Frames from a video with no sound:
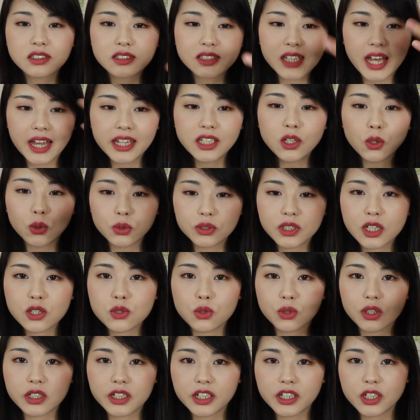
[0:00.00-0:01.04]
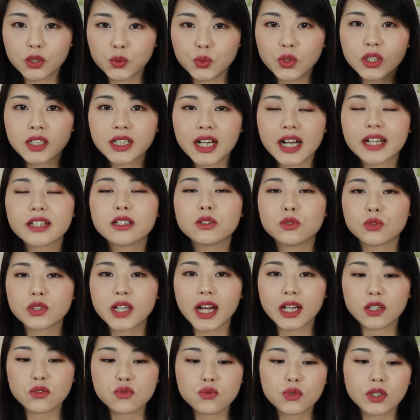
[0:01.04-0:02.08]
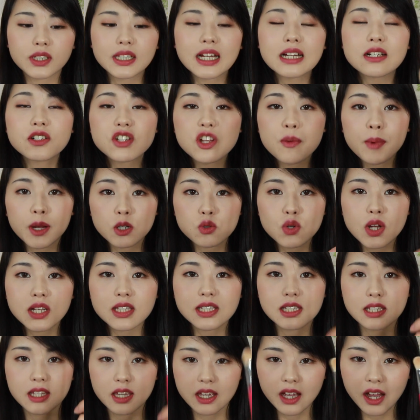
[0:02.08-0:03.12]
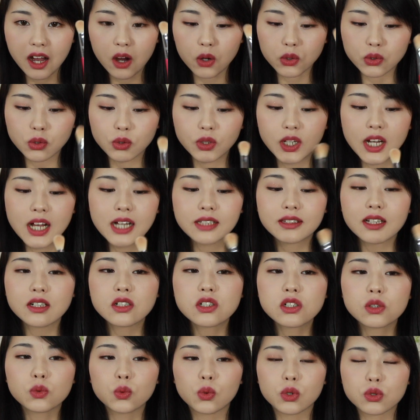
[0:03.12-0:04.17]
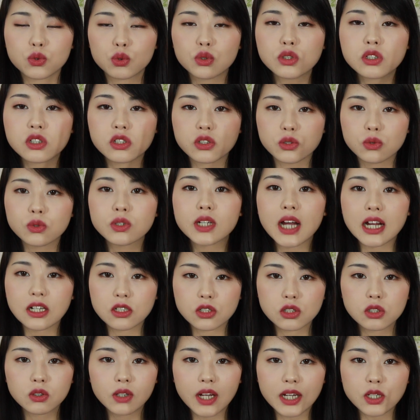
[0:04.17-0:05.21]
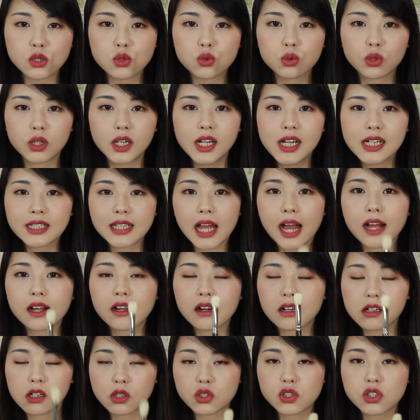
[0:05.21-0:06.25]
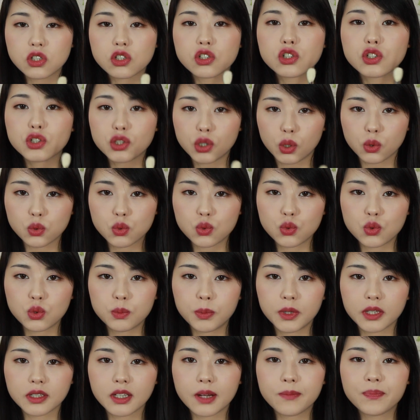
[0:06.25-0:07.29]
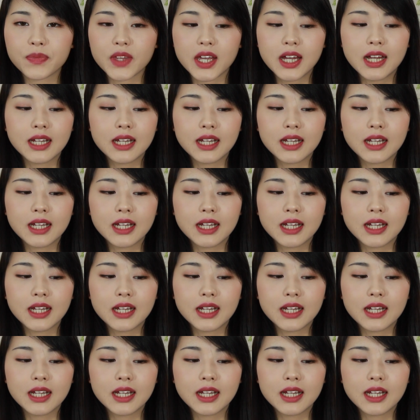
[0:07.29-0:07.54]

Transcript: 才有那种可以晕开的那种感觉，当然这把刷子也好用，但是我觉得使用感受来说，它跟二幺七是有区别的。